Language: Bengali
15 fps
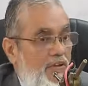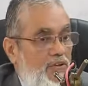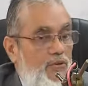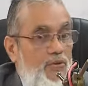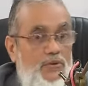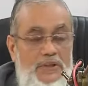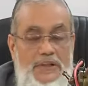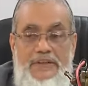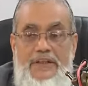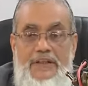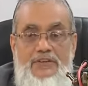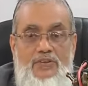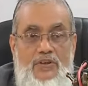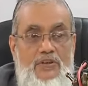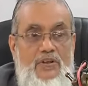দুর্নীতির
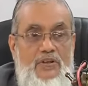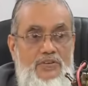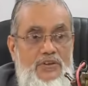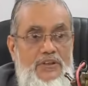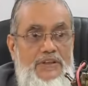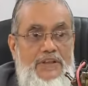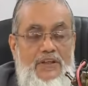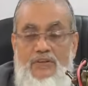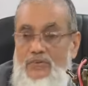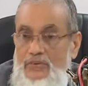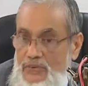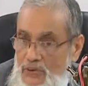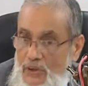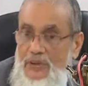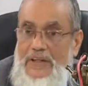জন্য যদি কেউ
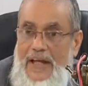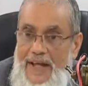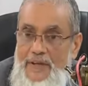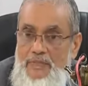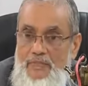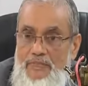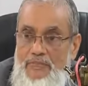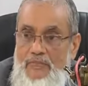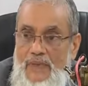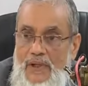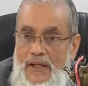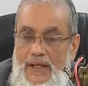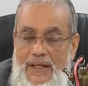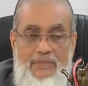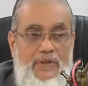উদ্যোগ নেয়
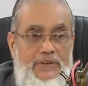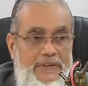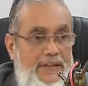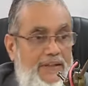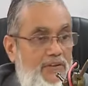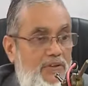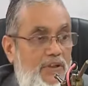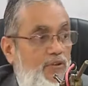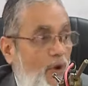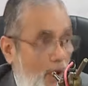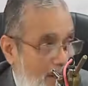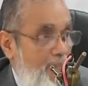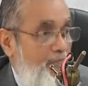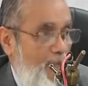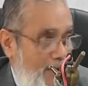এবং সেটা যদি
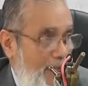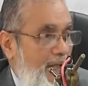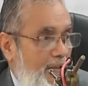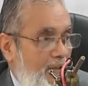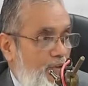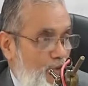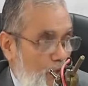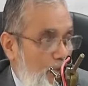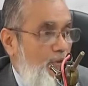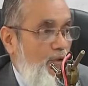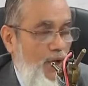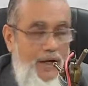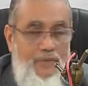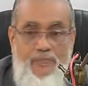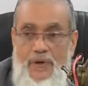ধরা পড়ে যদি
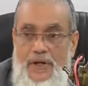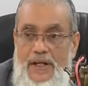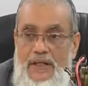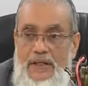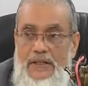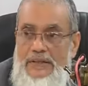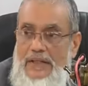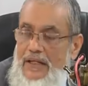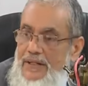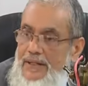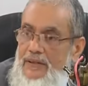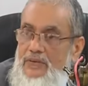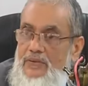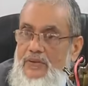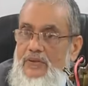ধরা পড়ে তাহলে
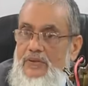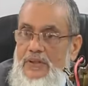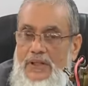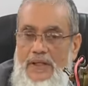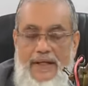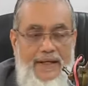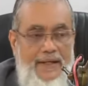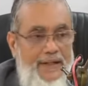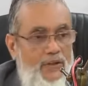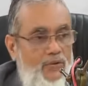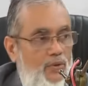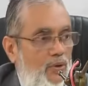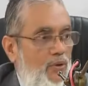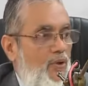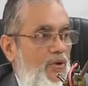কিন্তু এখানে
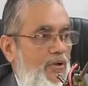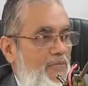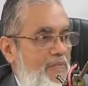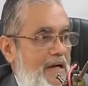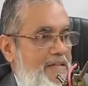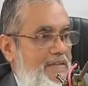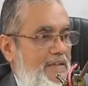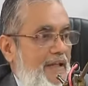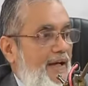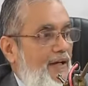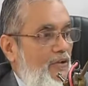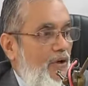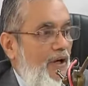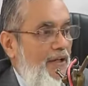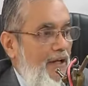কোনো রকম মার্সি দেখানো
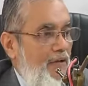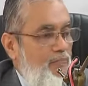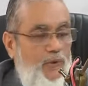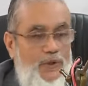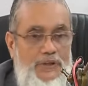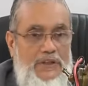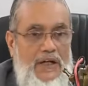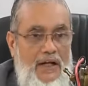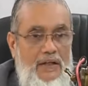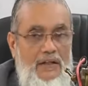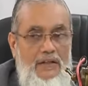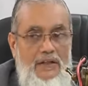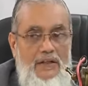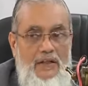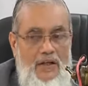হয় না পরিষ্কার